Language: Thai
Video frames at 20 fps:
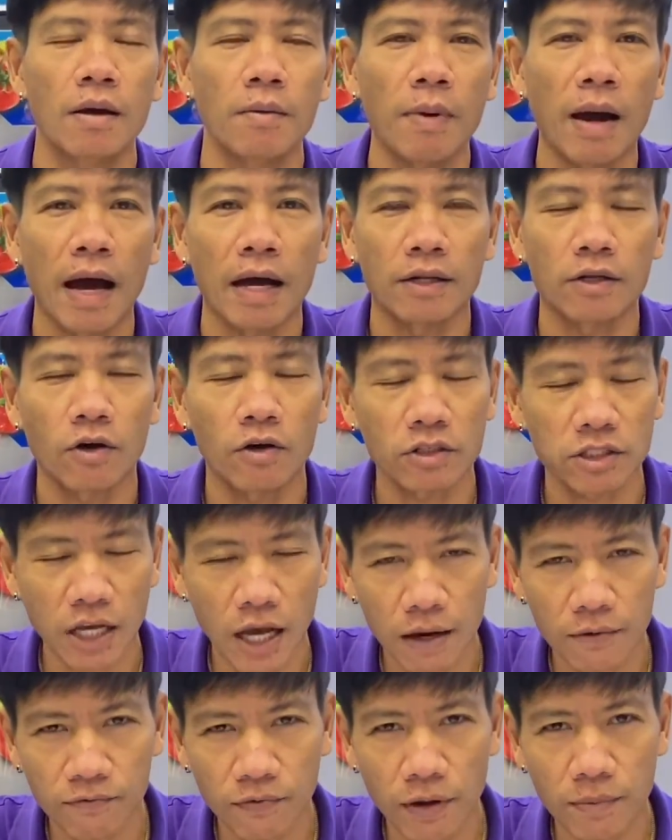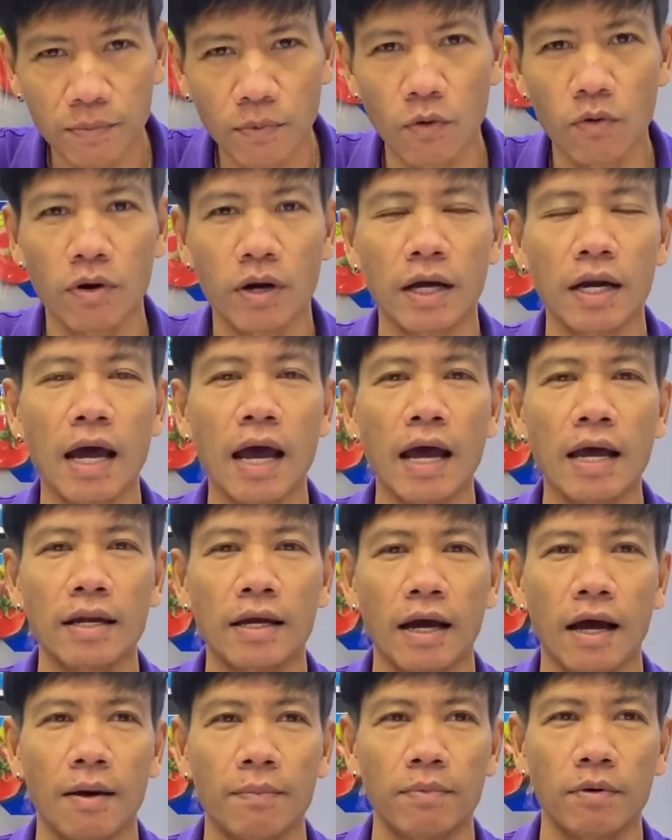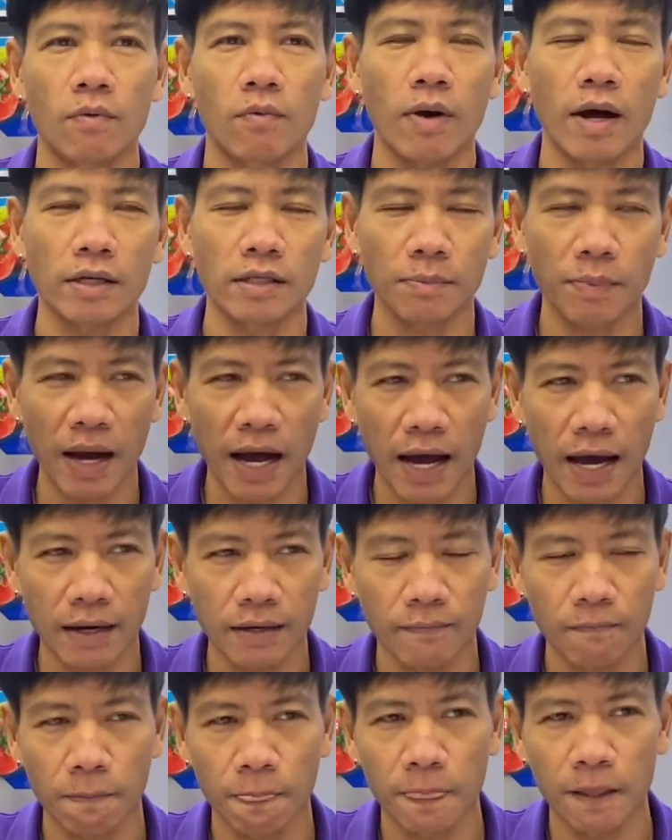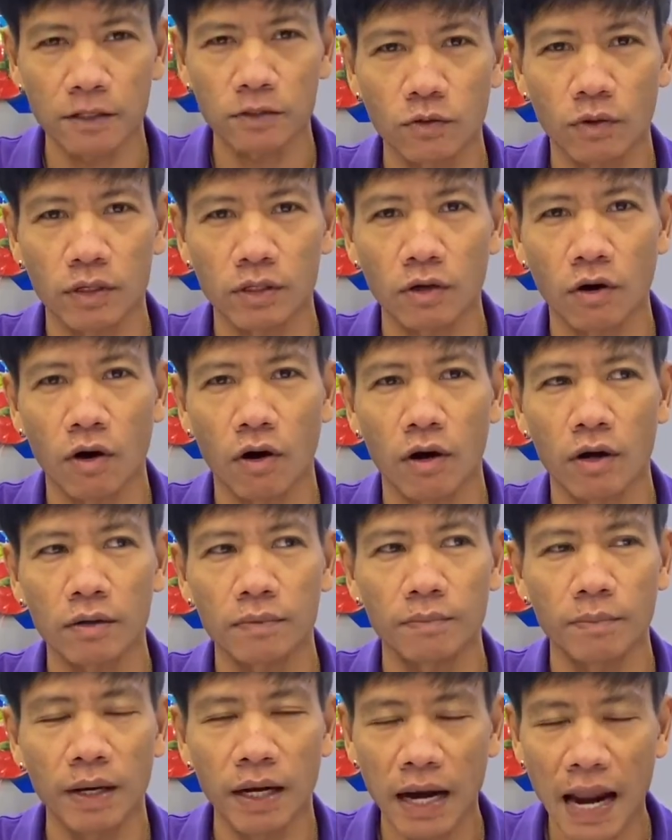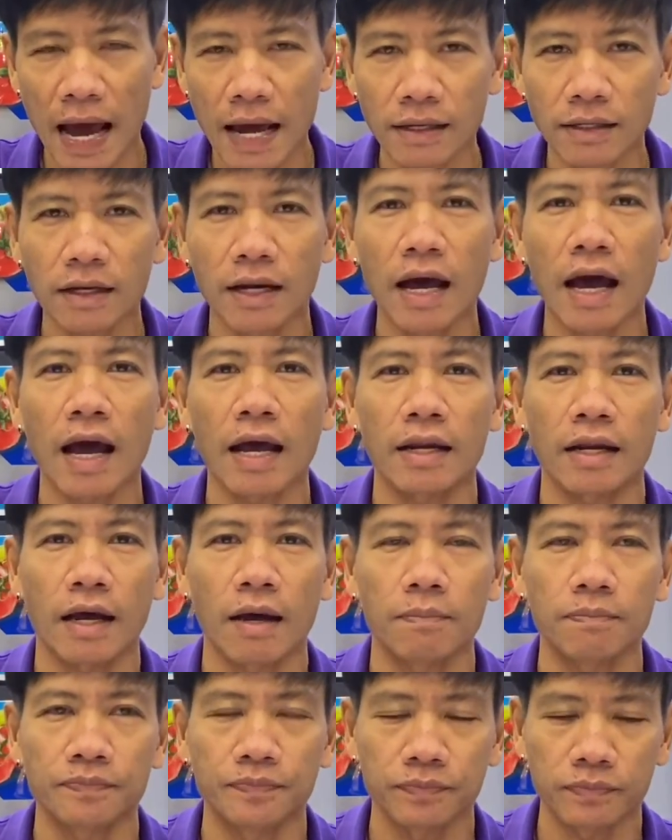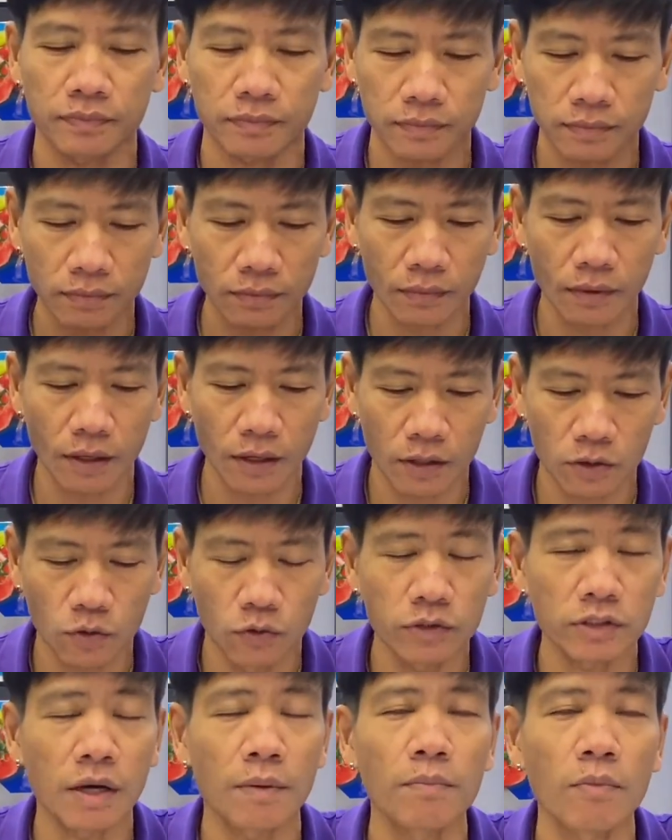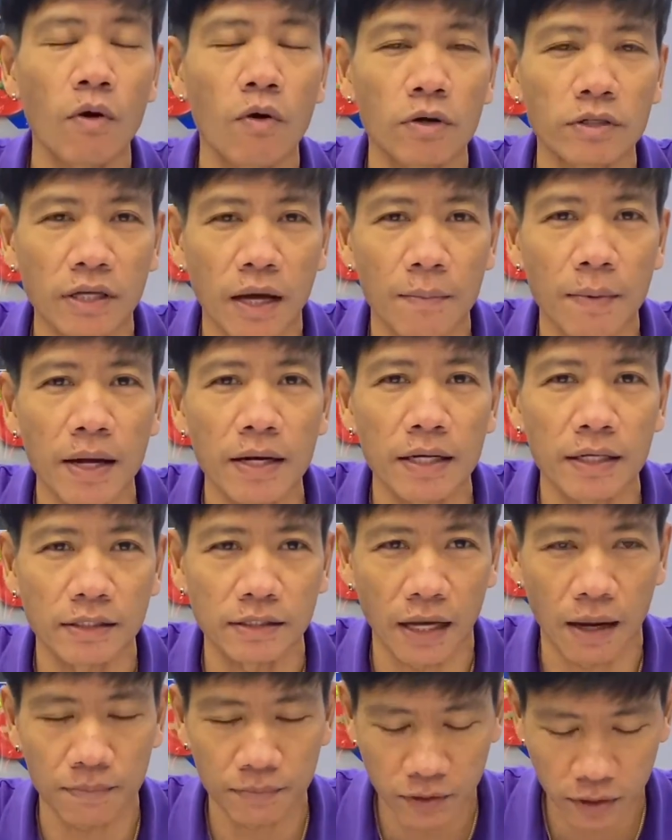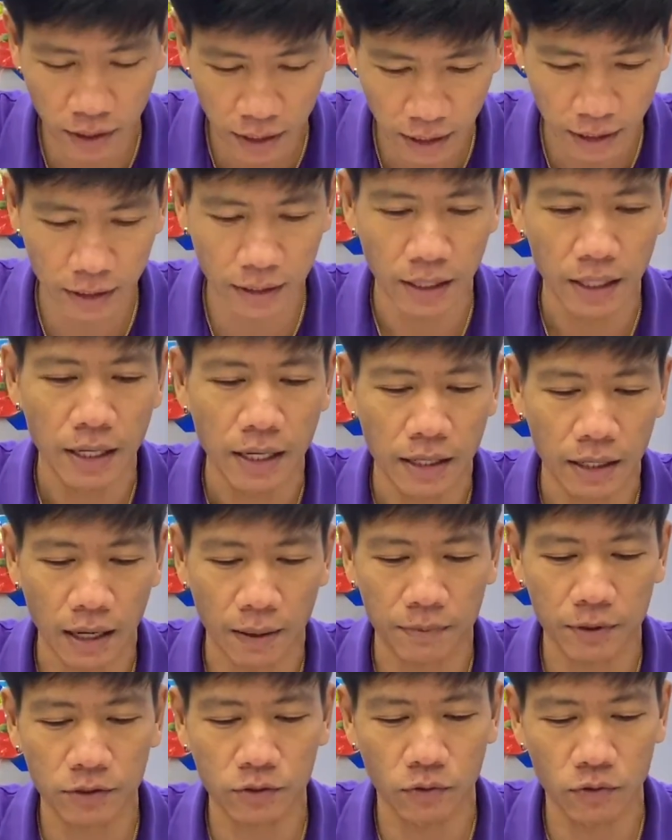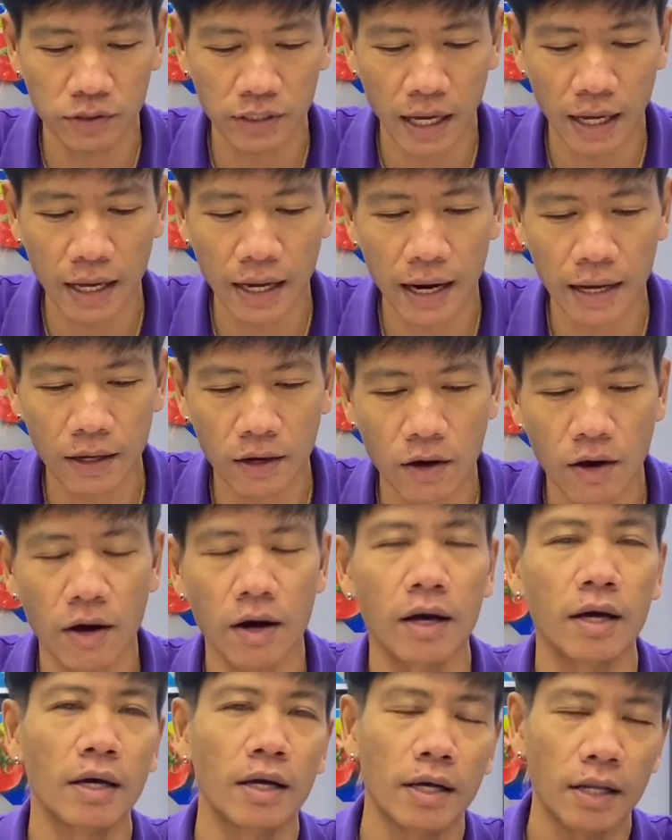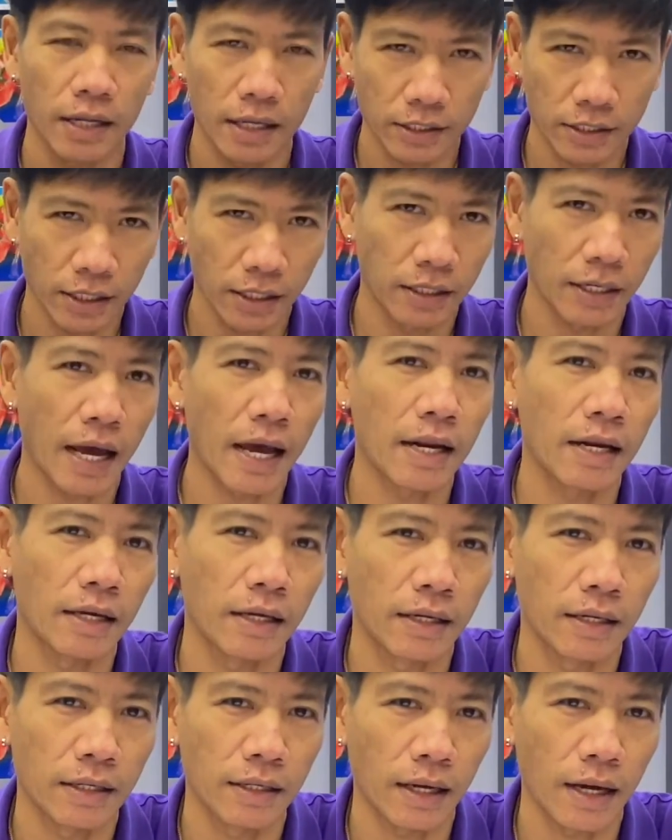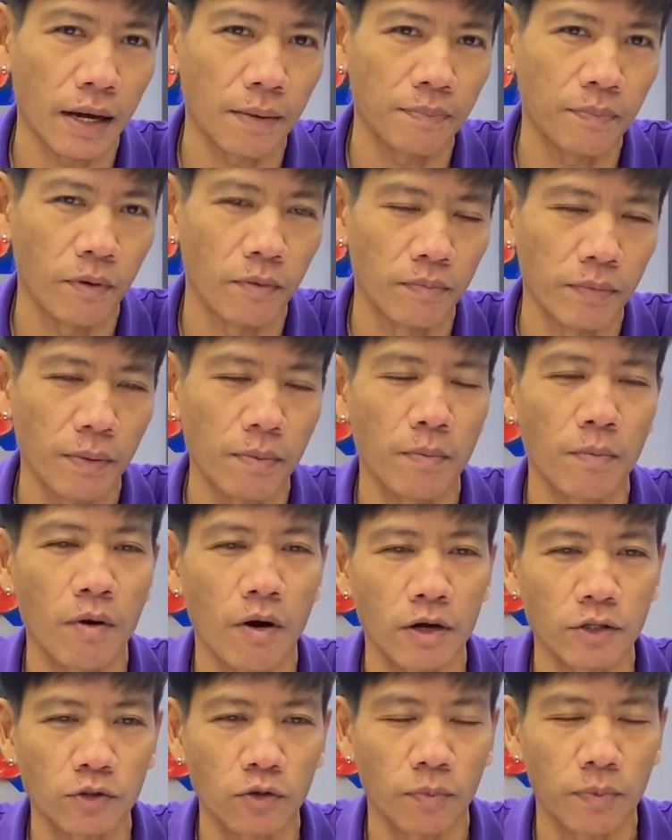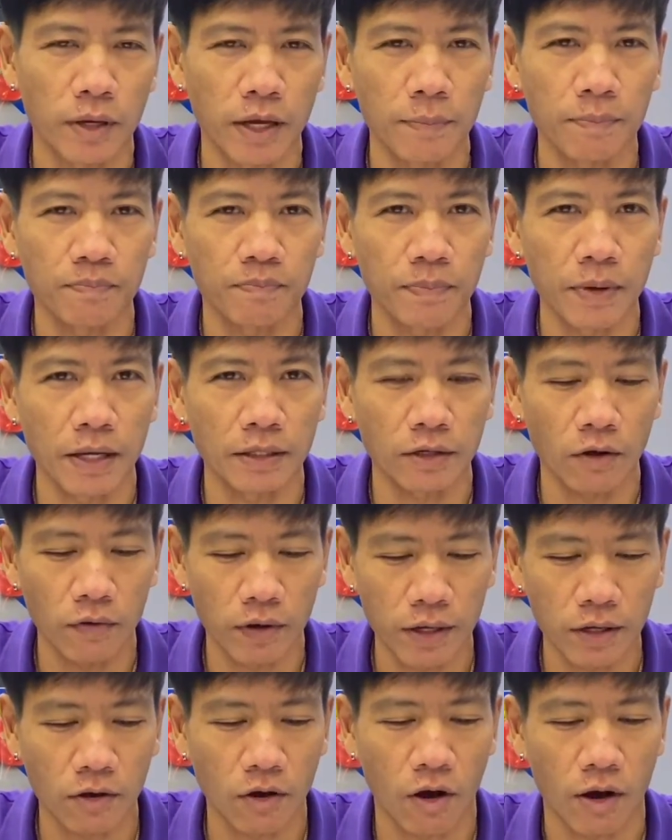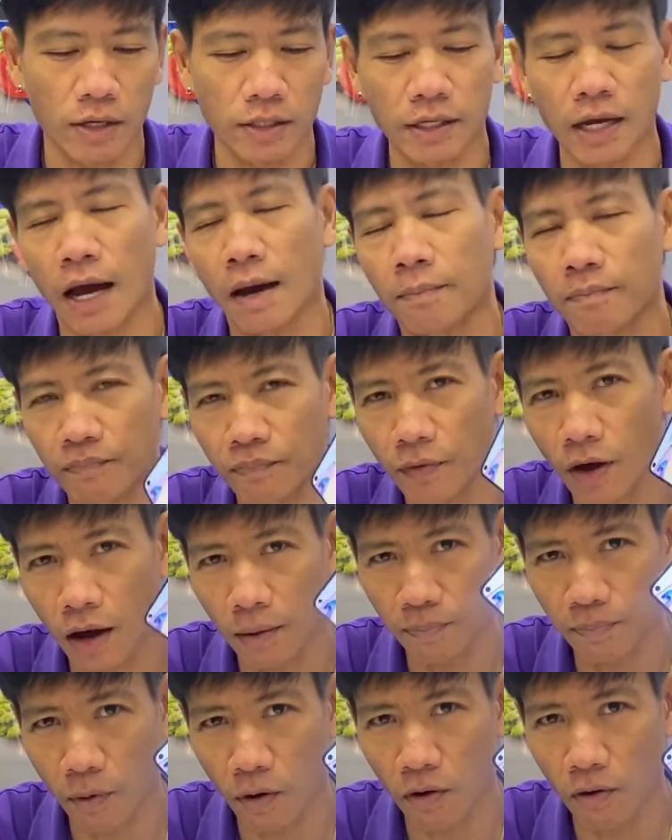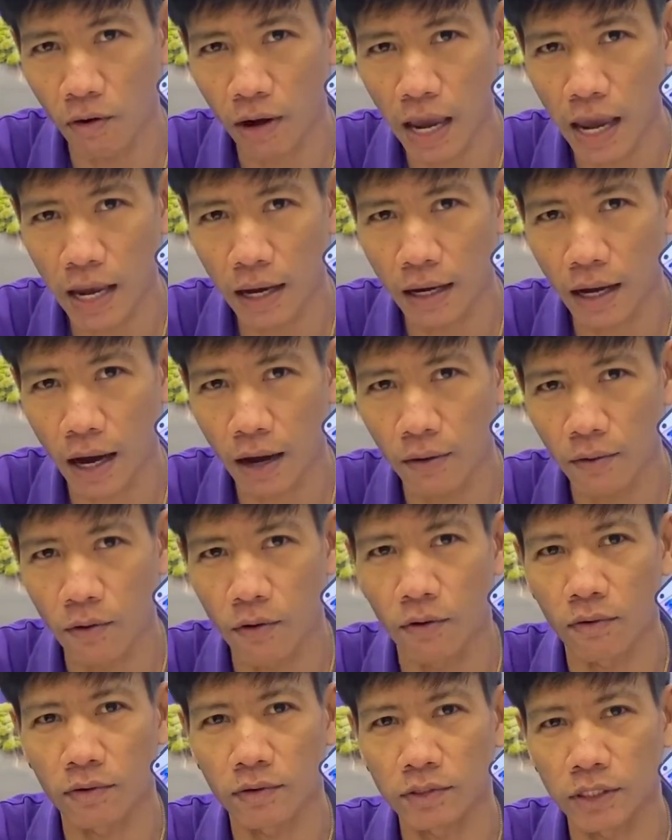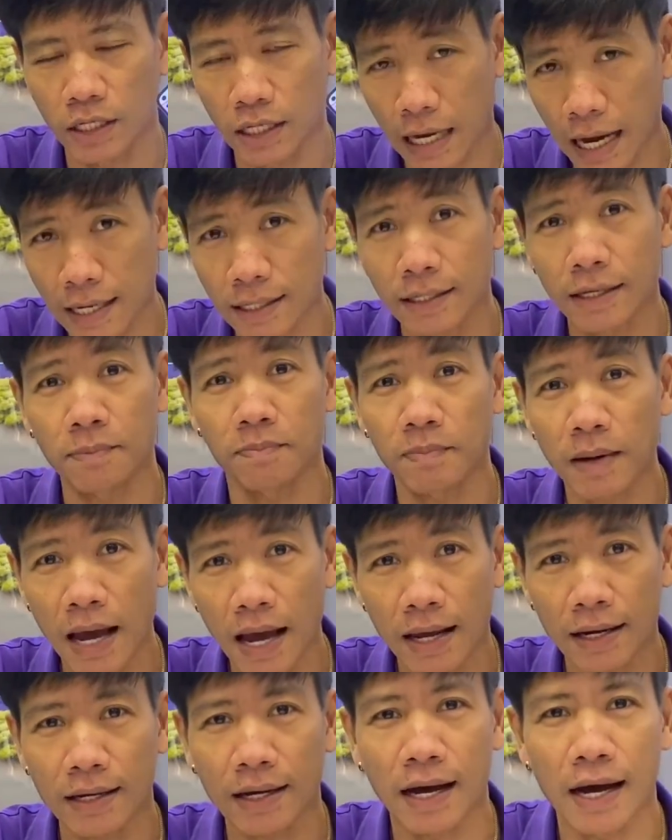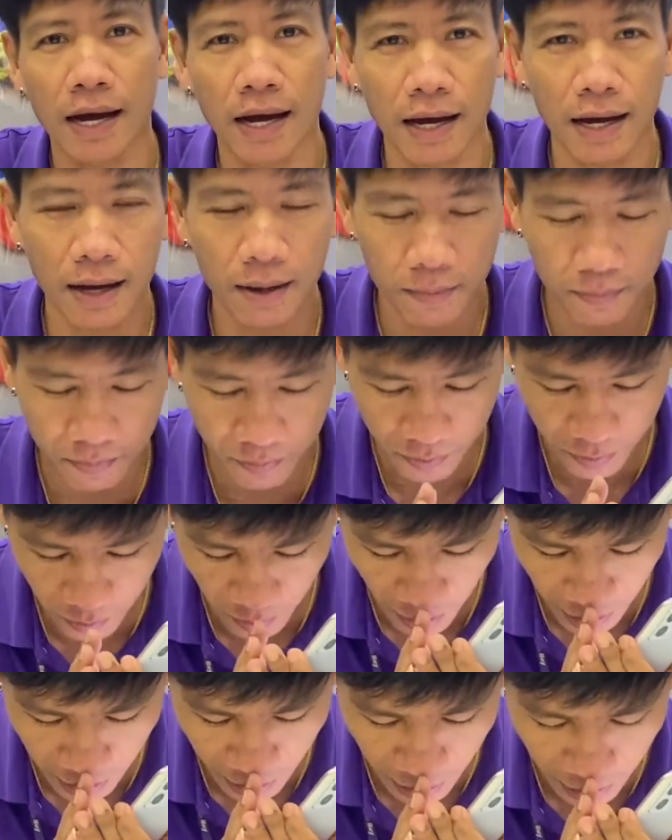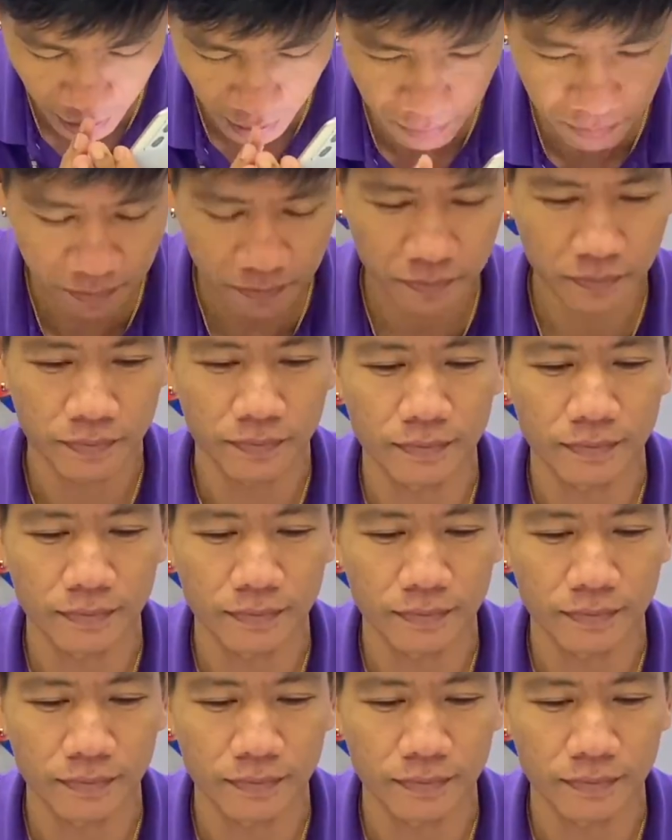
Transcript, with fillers: ผ่านช่องแชท Facebook ก็ได้นะครับ หรือว่าจะผ่านในส่วนของเบอร์ร้านก็ได้นะครับ0 3 6 3 5 1 3 4 1นะคนับจะสงสัยอะไรก็เรียนเชิญได้เลยนะครับ ผมเดี๋ยวผมขอจบคลิปเพียงเท่านี้ก่อนกับ oppo a 9 6เจอกันคลิปหน้านะครับสวัสดีครับ